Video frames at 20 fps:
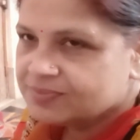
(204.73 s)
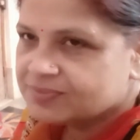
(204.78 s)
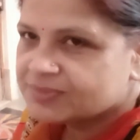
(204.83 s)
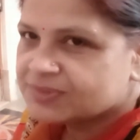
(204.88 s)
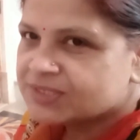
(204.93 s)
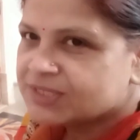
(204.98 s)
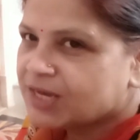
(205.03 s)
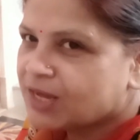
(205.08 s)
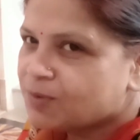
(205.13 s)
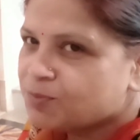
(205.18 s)

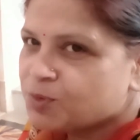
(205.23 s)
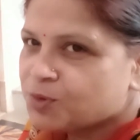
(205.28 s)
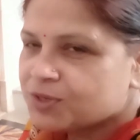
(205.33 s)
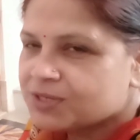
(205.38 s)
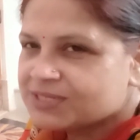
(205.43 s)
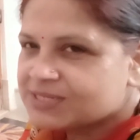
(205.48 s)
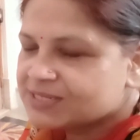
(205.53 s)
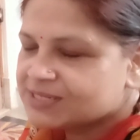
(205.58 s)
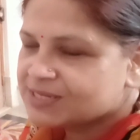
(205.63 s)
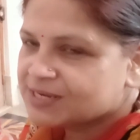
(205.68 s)
गर्मी के
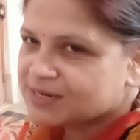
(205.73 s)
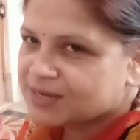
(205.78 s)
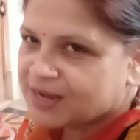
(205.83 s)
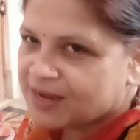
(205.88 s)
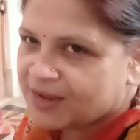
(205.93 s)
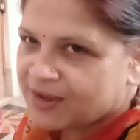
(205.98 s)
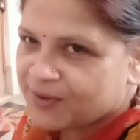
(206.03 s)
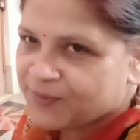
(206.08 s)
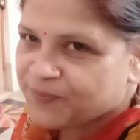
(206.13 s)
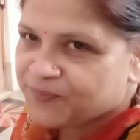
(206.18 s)
सीज़न
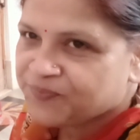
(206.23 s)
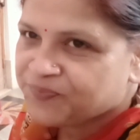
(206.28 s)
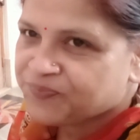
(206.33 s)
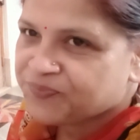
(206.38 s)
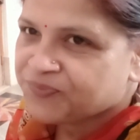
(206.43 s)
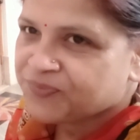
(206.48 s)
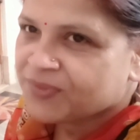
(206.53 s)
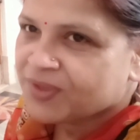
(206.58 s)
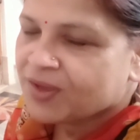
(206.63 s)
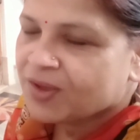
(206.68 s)
का
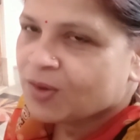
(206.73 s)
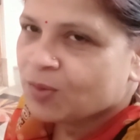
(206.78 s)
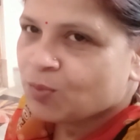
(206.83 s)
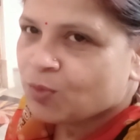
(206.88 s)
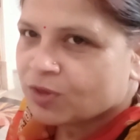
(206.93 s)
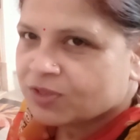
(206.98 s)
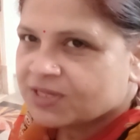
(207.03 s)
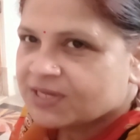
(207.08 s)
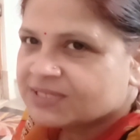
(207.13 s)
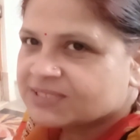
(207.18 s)

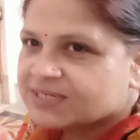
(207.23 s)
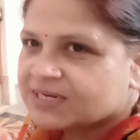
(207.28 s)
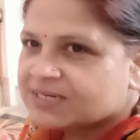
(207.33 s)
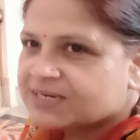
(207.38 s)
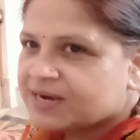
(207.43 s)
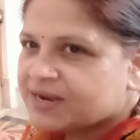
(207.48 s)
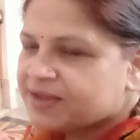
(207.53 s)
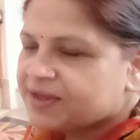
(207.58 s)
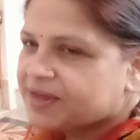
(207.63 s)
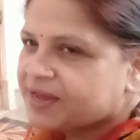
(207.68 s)
बहुत ही अच्छा
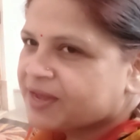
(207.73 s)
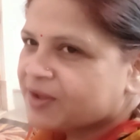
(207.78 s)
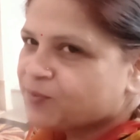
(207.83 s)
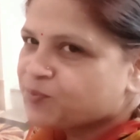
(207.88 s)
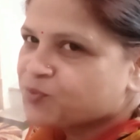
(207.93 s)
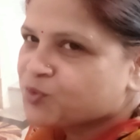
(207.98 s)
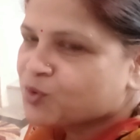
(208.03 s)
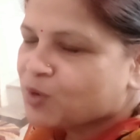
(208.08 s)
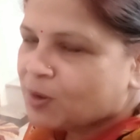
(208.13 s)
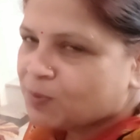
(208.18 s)
ड्रिंक है
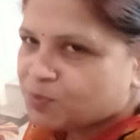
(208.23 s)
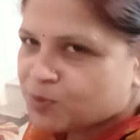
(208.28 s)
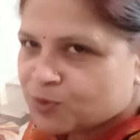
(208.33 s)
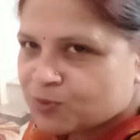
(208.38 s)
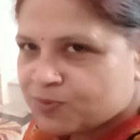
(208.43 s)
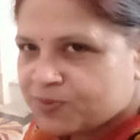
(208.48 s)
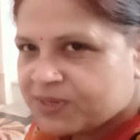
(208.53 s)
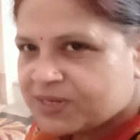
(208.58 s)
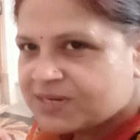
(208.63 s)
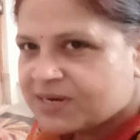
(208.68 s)
तो आप लोग
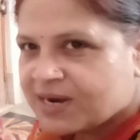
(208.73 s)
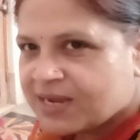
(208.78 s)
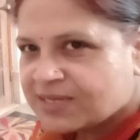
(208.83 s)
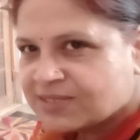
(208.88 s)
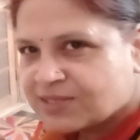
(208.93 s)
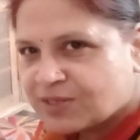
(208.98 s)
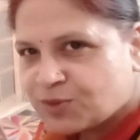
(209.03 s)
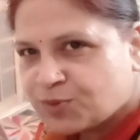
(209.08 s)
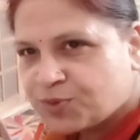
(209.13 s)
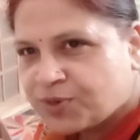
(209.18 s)
भी ट्राई
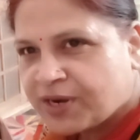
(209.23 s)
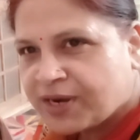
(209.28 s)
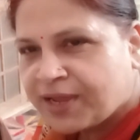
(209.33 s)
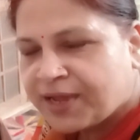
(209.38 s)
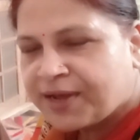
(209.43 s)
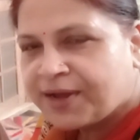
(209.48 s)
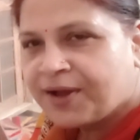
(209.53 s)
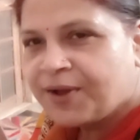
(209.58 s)
ज़रूर करिएगा